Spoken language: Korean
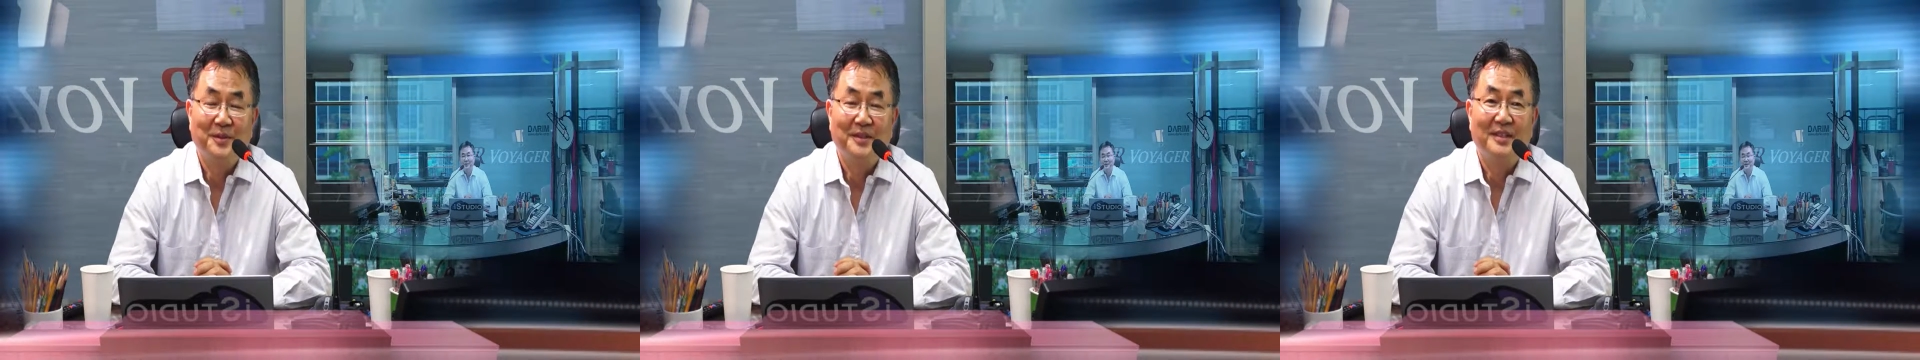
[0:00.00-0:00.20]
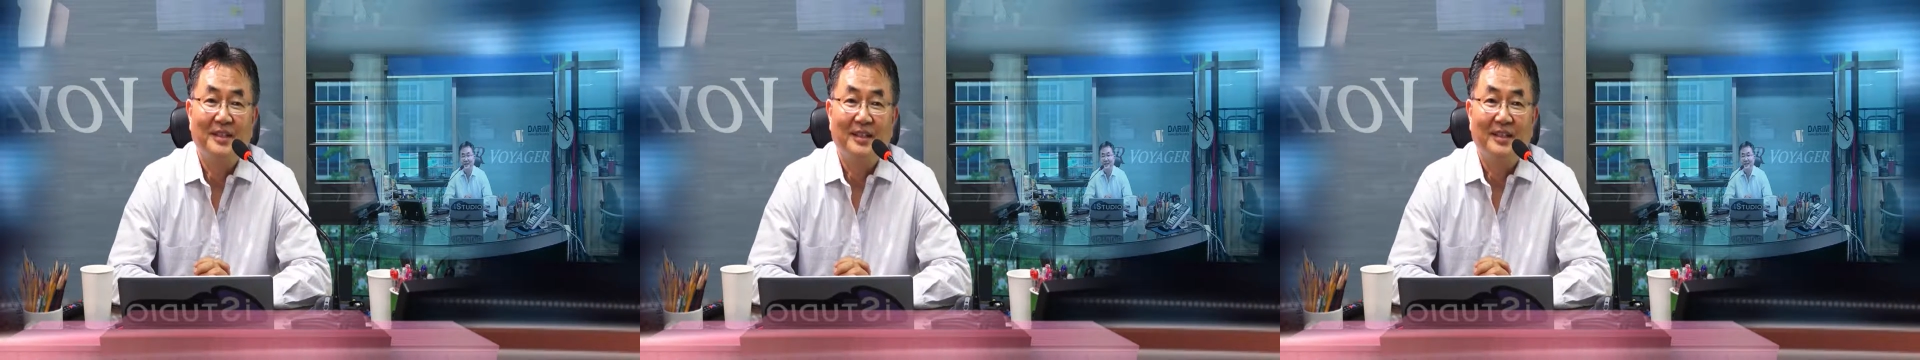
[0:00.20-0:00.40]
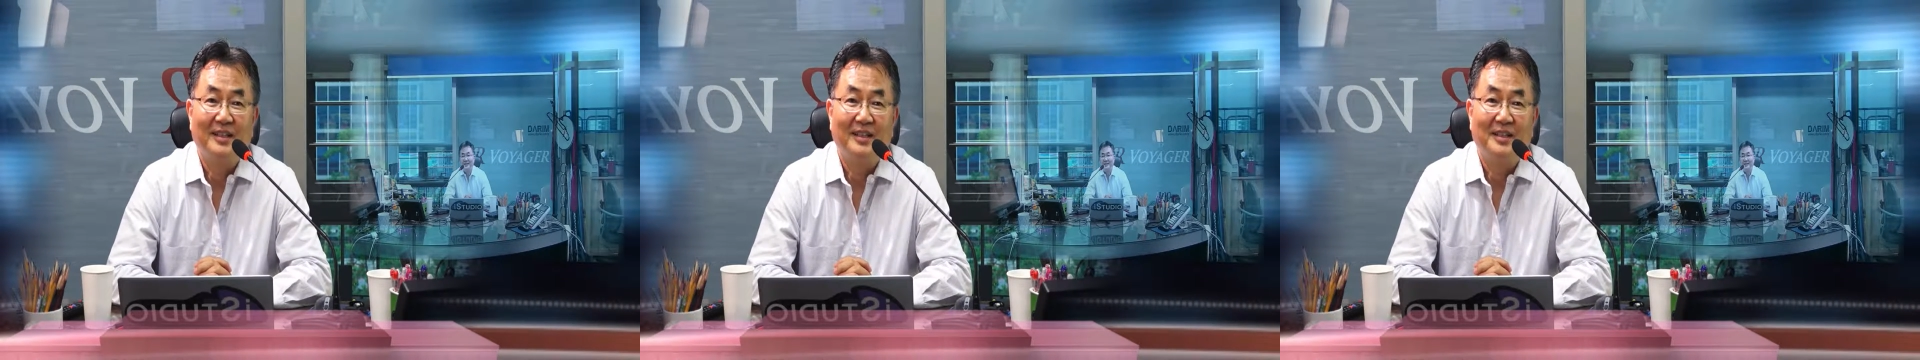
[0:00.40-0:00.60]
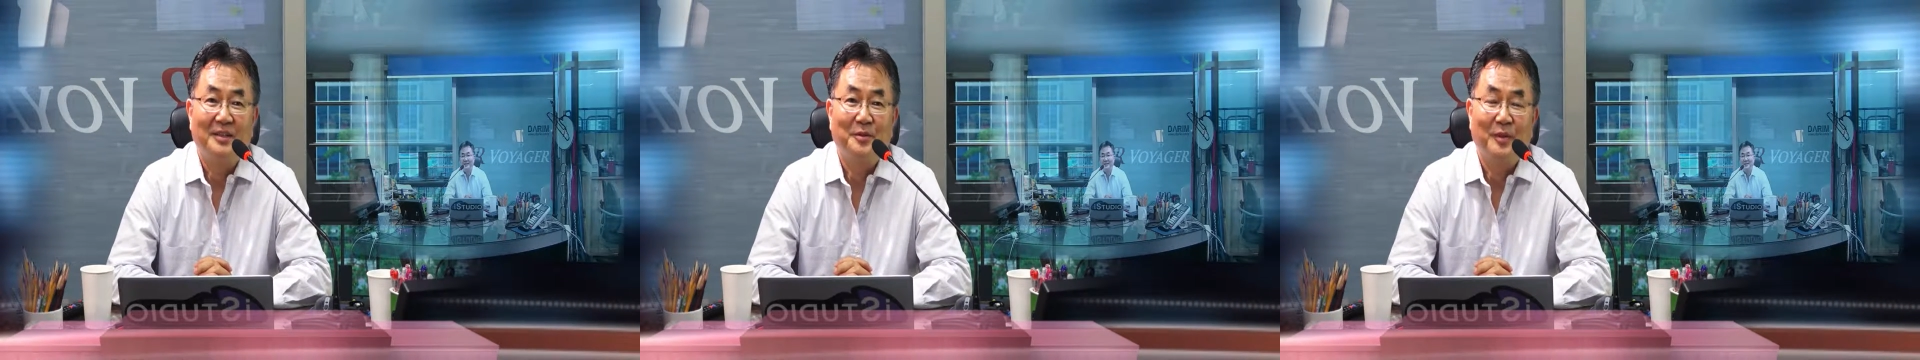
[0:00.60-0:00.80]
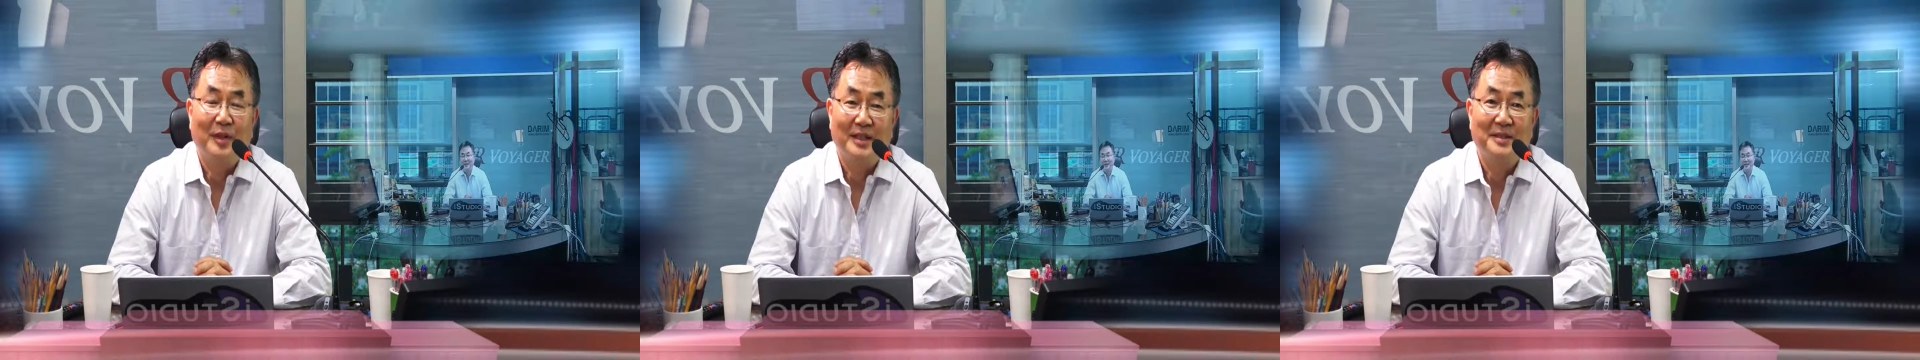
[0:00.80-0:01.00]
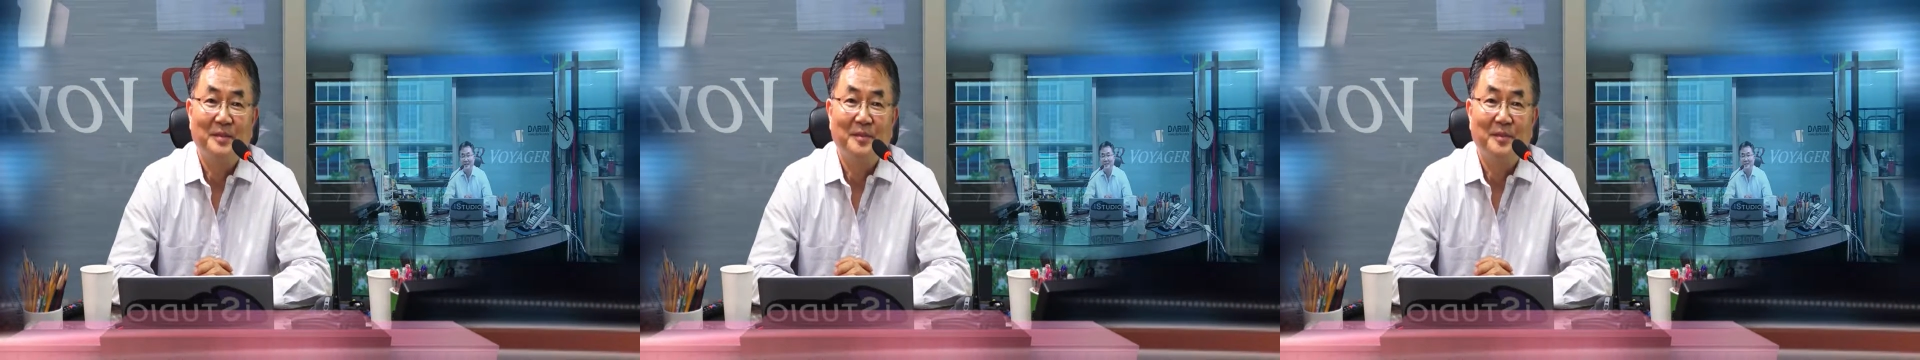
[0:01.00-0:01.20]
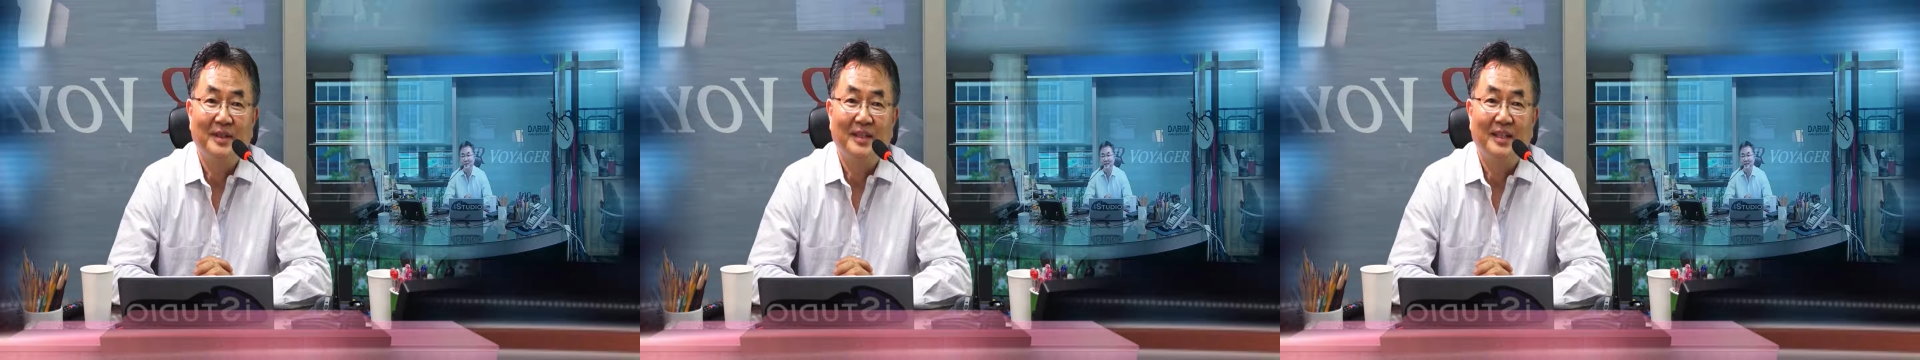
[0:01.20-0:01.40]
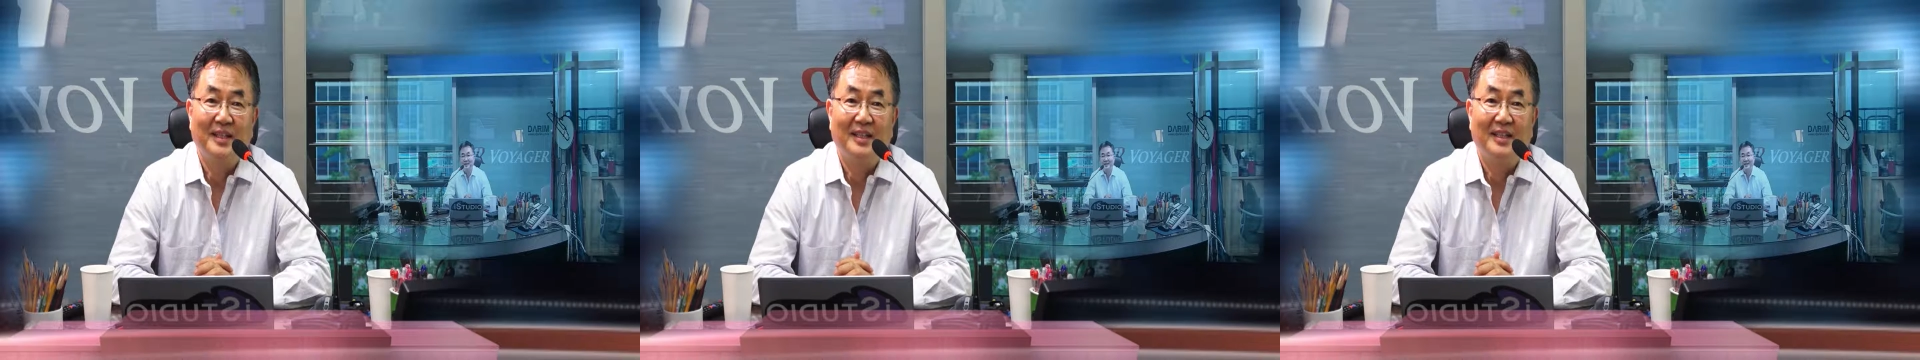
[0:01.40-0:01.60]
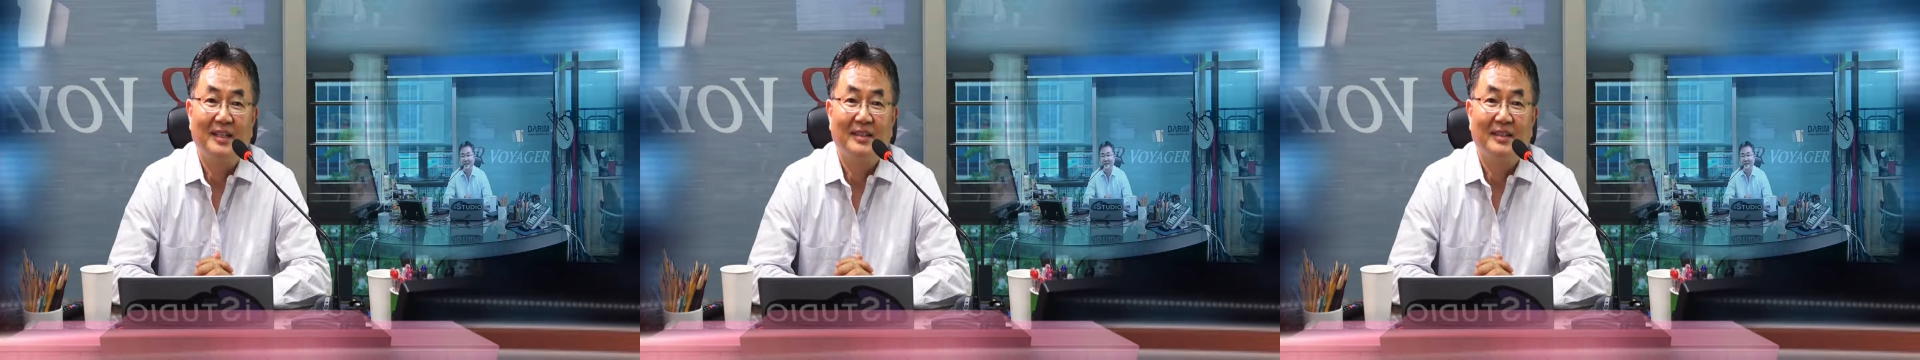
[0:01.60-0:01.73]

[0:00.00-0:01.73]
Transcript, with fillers: 시대가 왔습니다.